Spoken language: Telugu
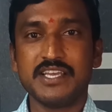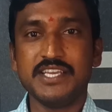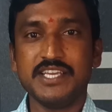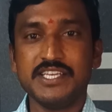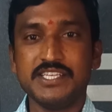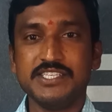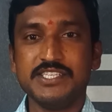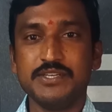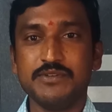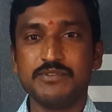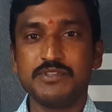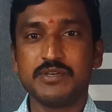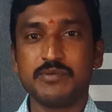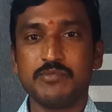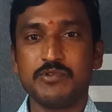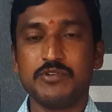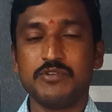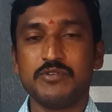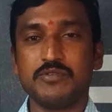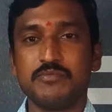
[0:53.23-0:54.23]
ఈ
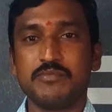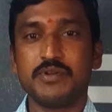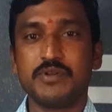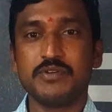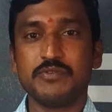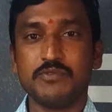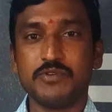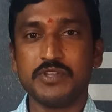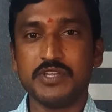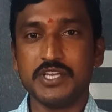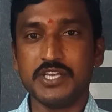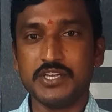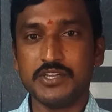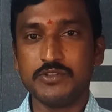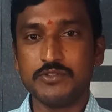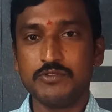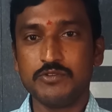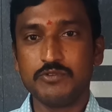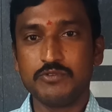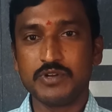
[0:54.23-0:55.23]
జీవితంలో మనకు
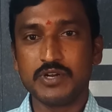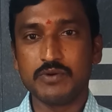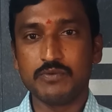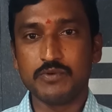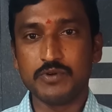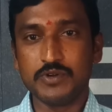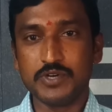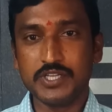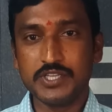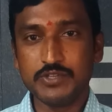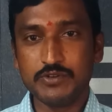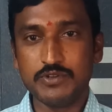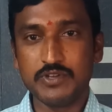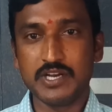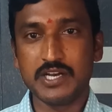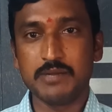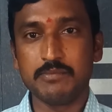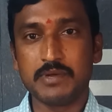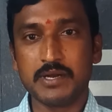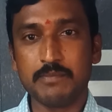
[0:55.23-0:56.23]
ఎదుర్కొన్న
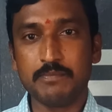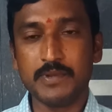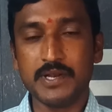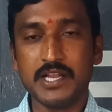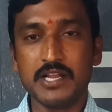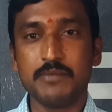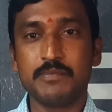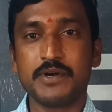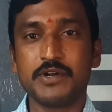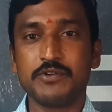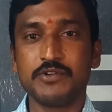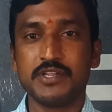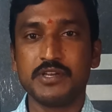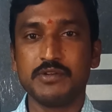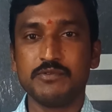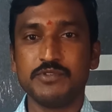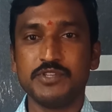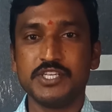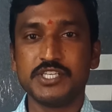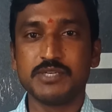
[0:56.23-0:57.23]
ఒడిదుడుకులను మన పిల్లలు
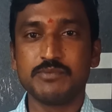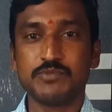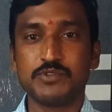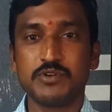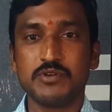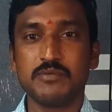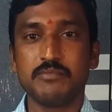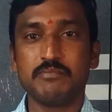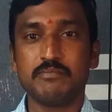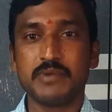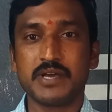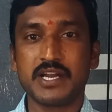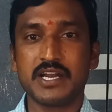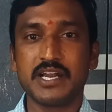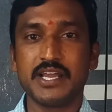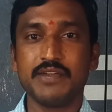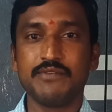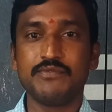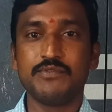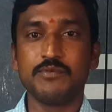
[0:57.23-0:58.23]
పడకూడదనే ఉద్దేశంతో మన
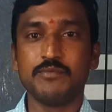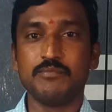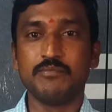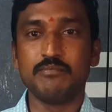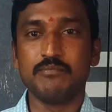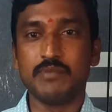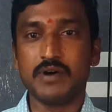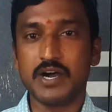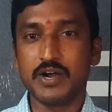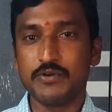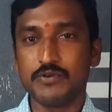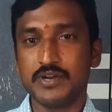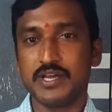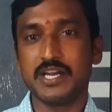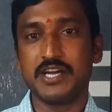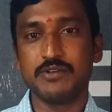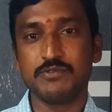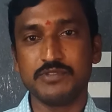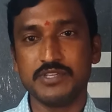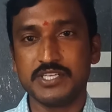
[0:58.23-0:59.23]
లైఫ్
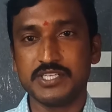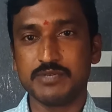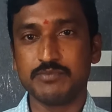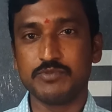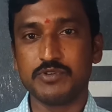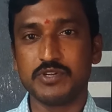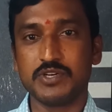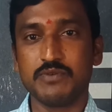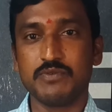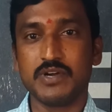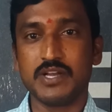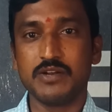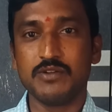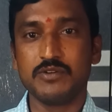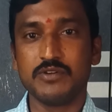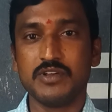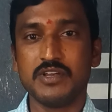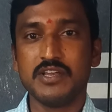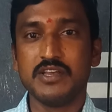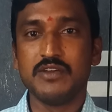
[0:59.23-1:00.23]
బాగుండాలనే ఉద్దేశంతో
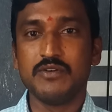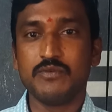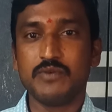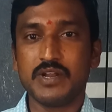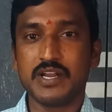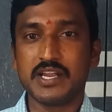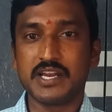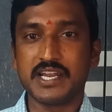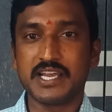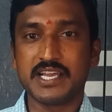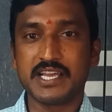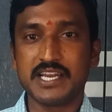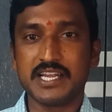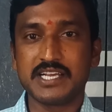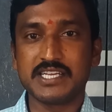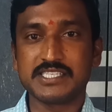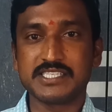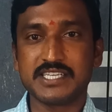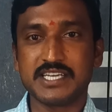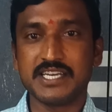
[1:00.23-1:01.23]
వాళ్ళు వాళ్ళ రెక్కల
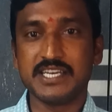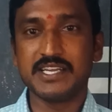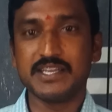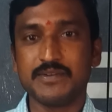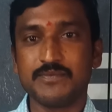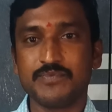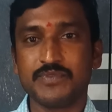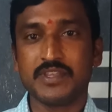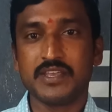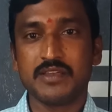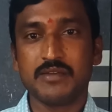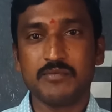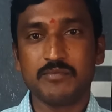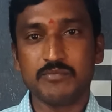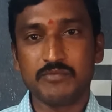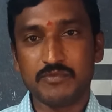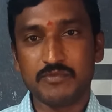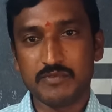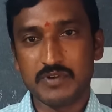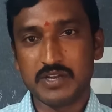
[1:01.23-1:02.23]
కష్టాన్ని
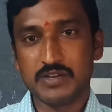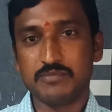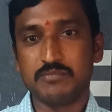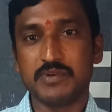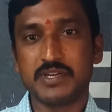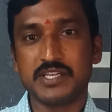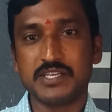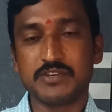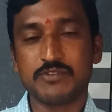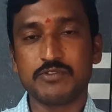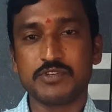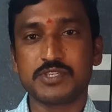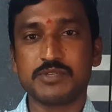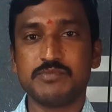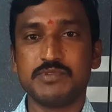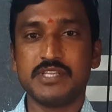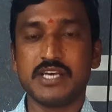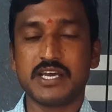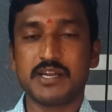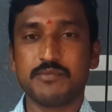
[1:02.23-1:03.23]
వాళ్ళు మన
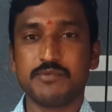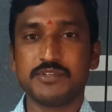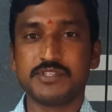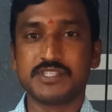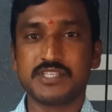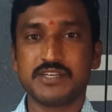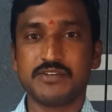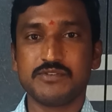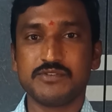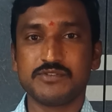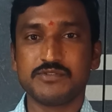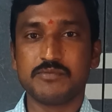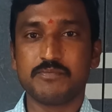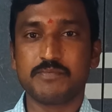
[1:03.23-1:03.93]
కోసం ధారపోస్తారు సో